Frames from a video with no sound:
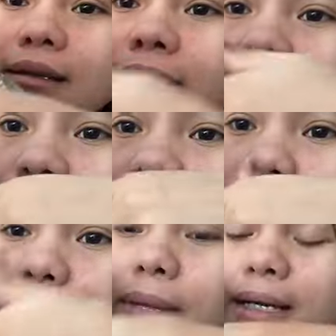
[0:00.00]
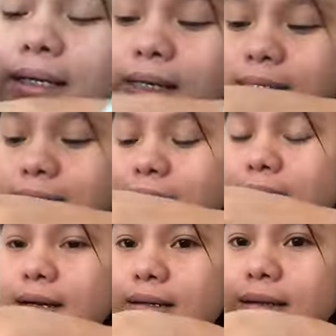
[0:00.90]
Then, itong bag guys
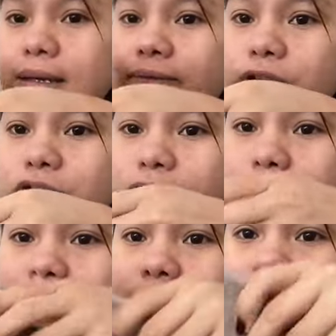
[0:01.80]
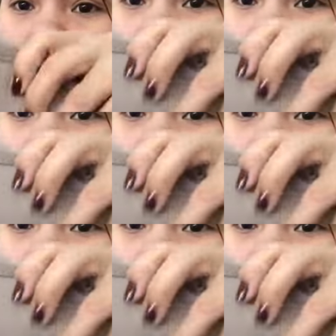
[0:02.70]
sa David Jones, may